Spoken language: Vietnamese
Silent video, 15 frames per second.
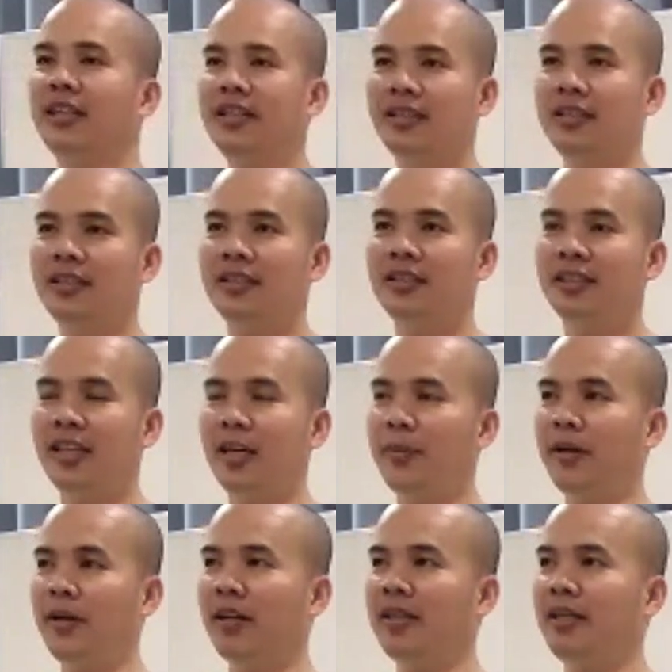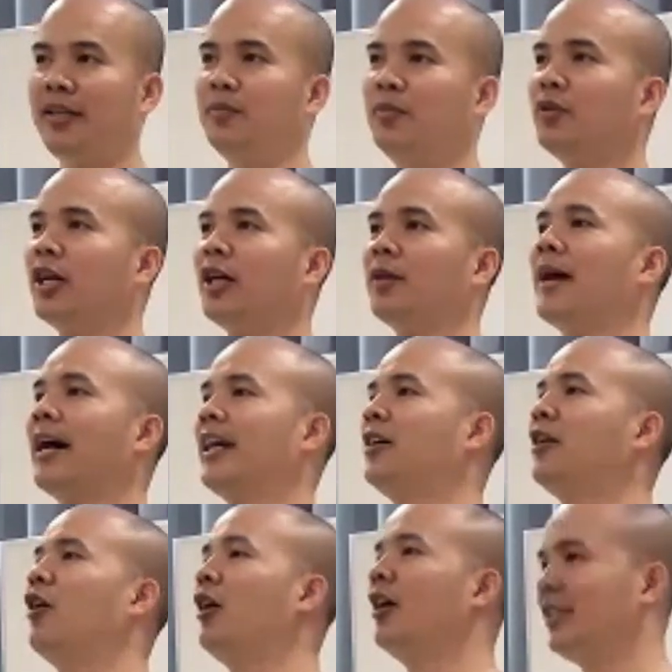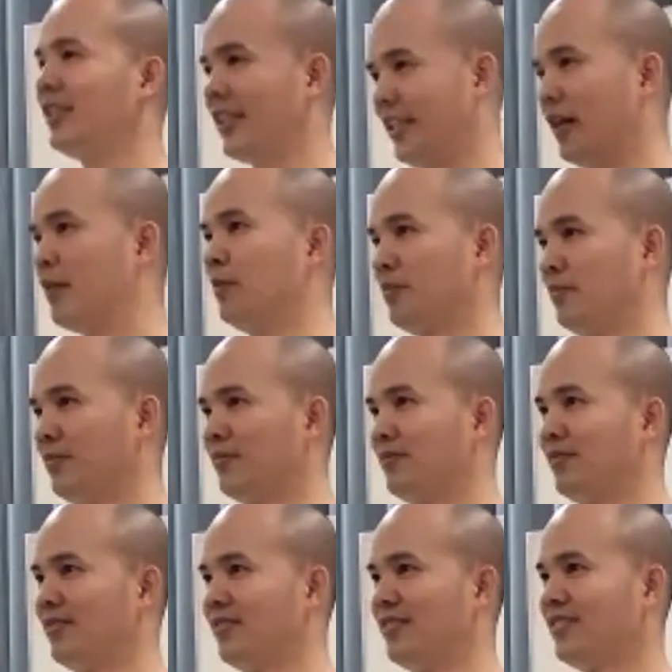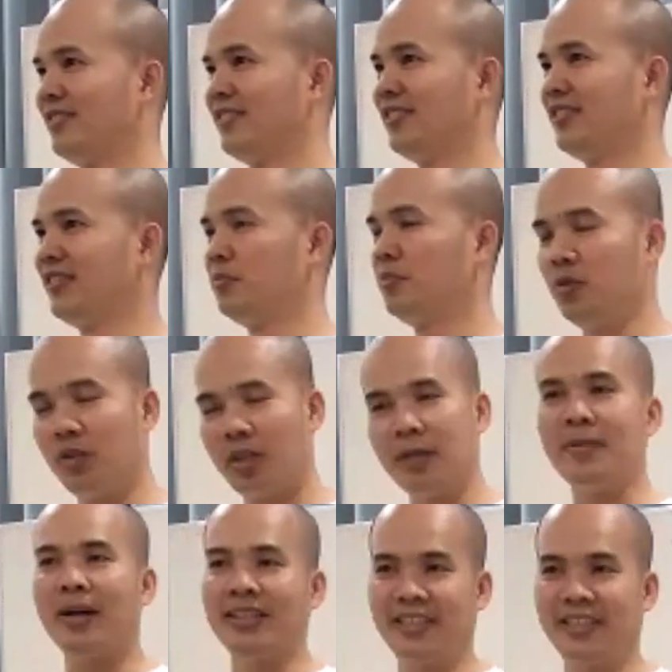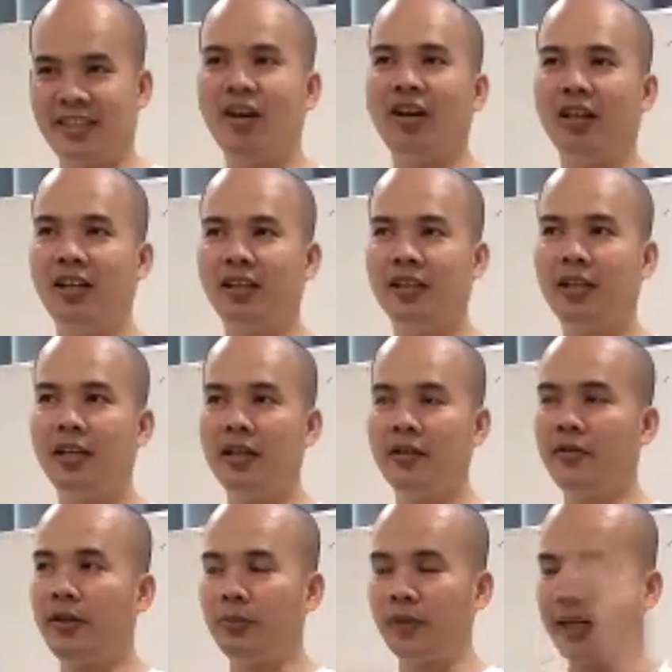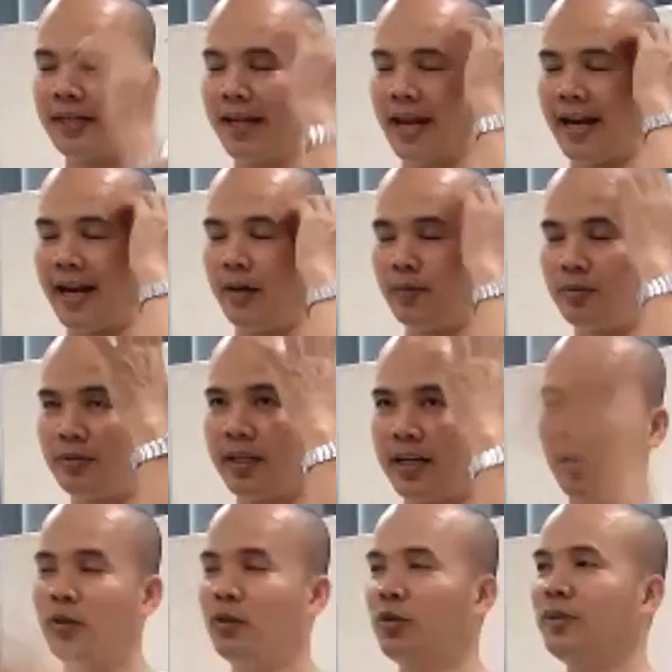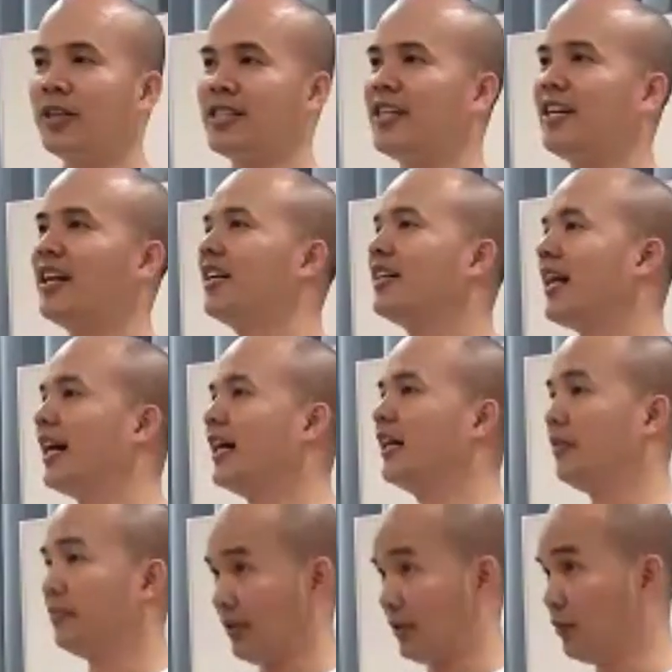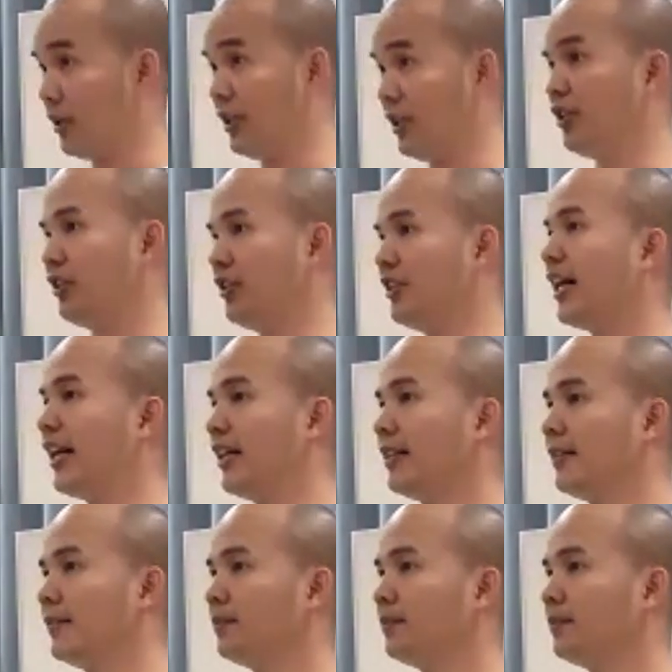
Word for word: đến thì bà nói là gì muốn thất bại khó hơn thành công muốn thất bại sẽ khó hơn vì chúng ta càng học cái đầu chúng ta sẽ nở ra và chúng ta sẽ trưởng thành